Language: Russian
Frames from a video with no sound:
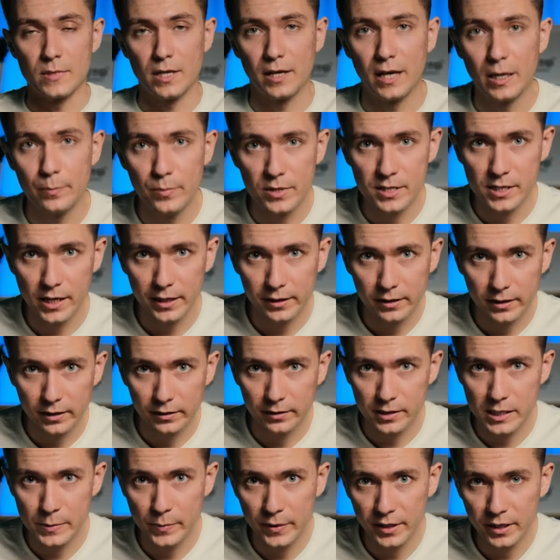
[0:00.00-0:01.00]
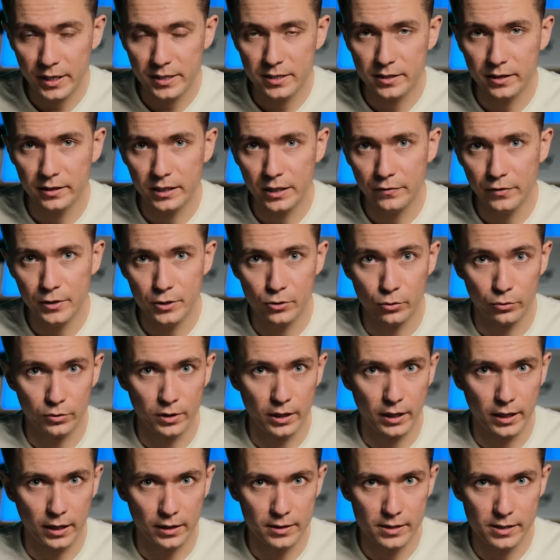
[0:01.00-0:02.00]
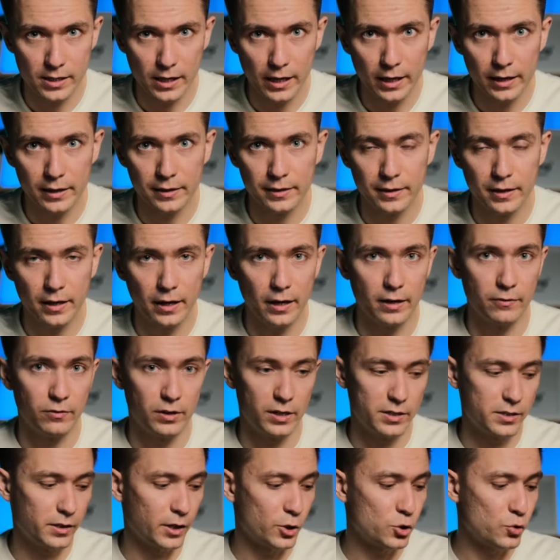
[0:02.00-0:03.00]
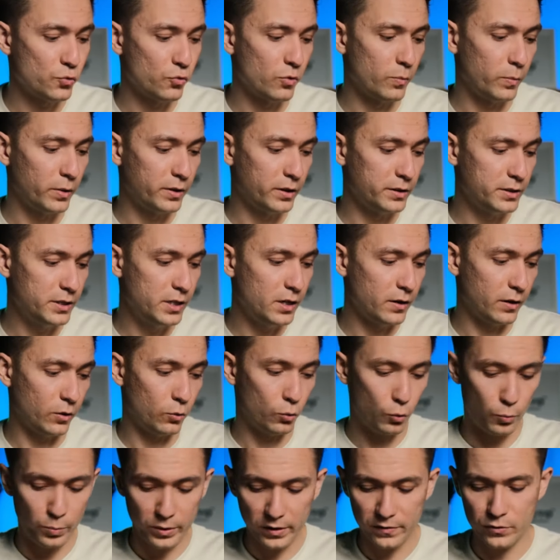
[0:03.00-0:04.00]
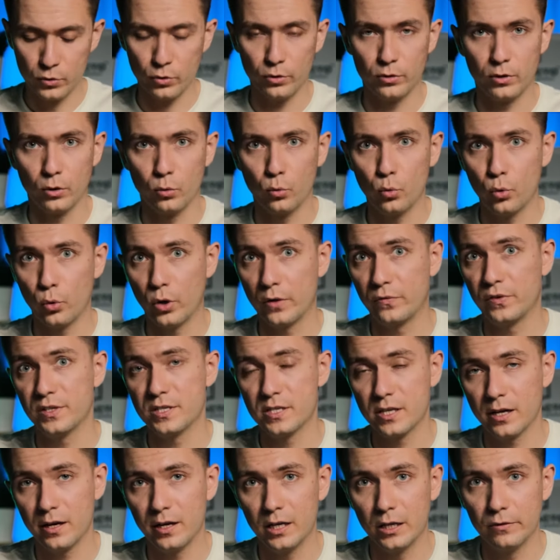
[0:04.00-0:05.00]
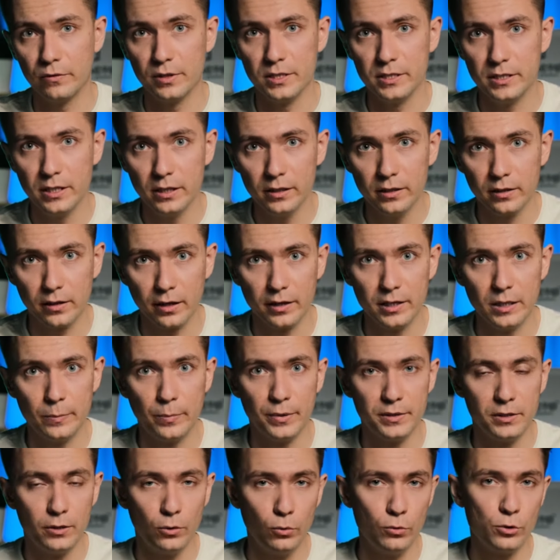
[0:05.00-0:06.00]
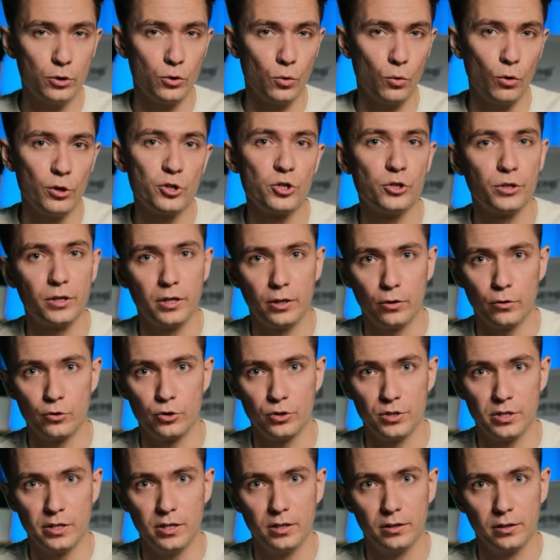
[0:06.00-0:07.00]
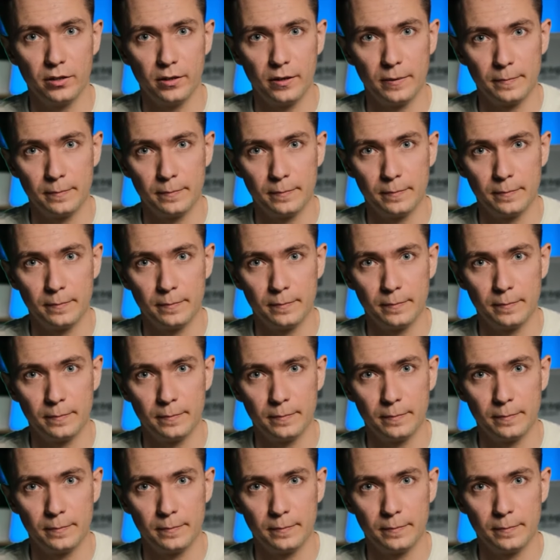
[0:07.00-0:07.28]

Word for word: Обязательно досмотрите это видео до конца. Я расскажу вам, где купить все это у официального дилера и поделюсь очень хорошей скидкой.